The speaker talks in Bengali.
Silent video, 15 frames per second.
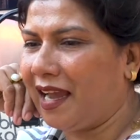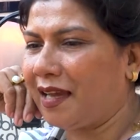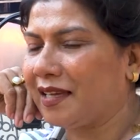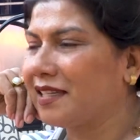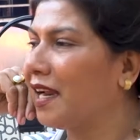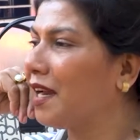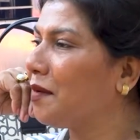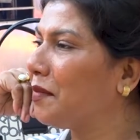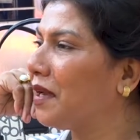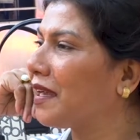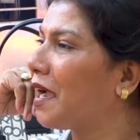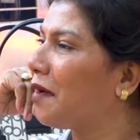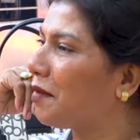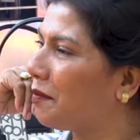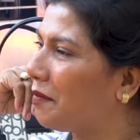আর ছেলে
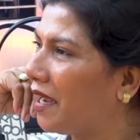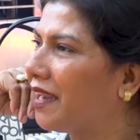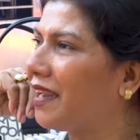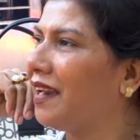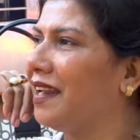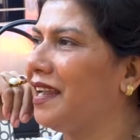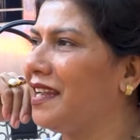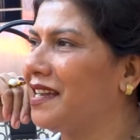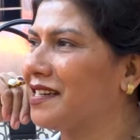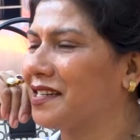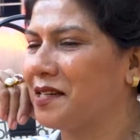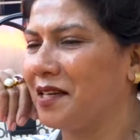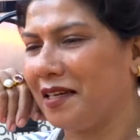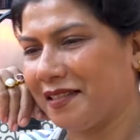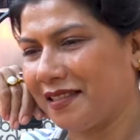মেয়েকে আমার মেয়েকে নিয়ে
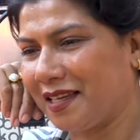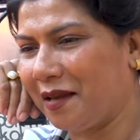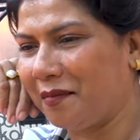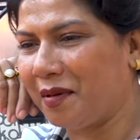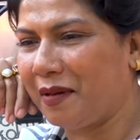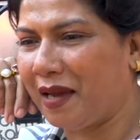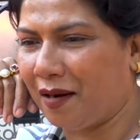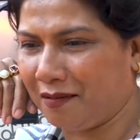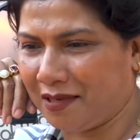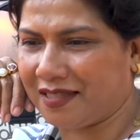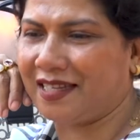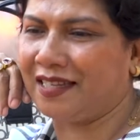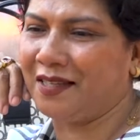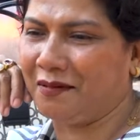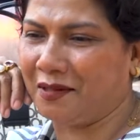আসছি আজকে আমি
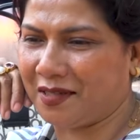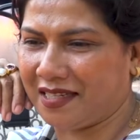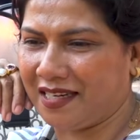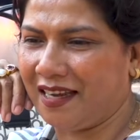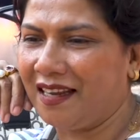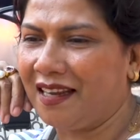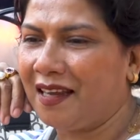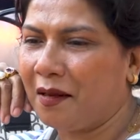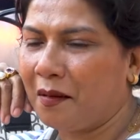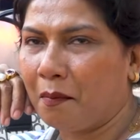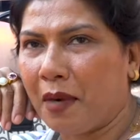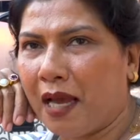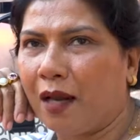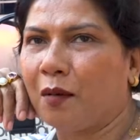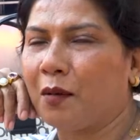ভালোবাসা দিবসে
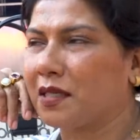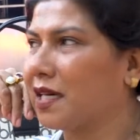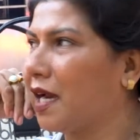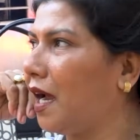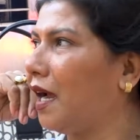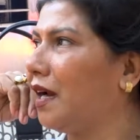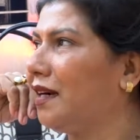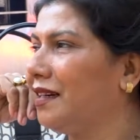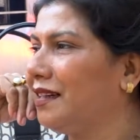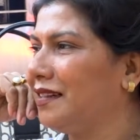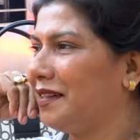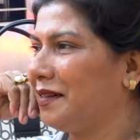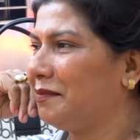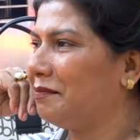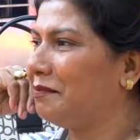ভালোবাসা
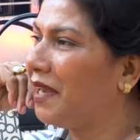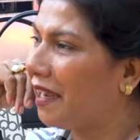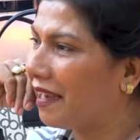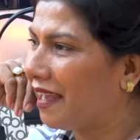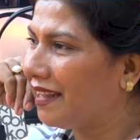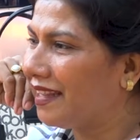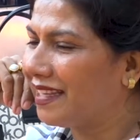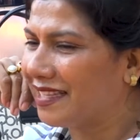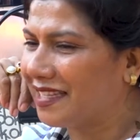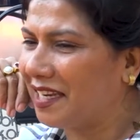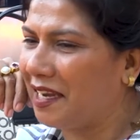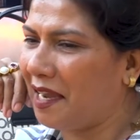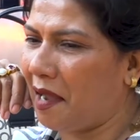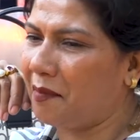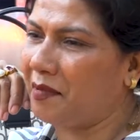মেয়েকে দিচ্ছি
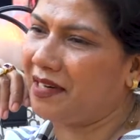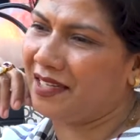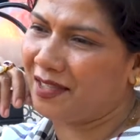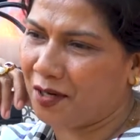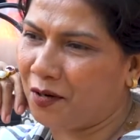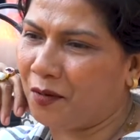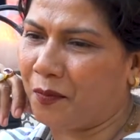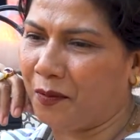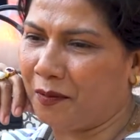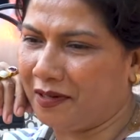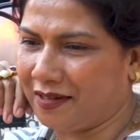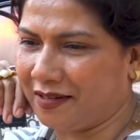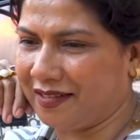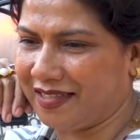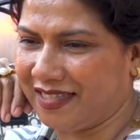আমি নিজেও উপভোগ
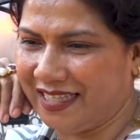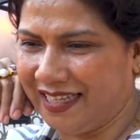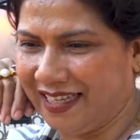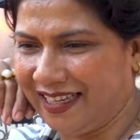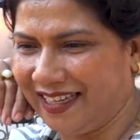করছি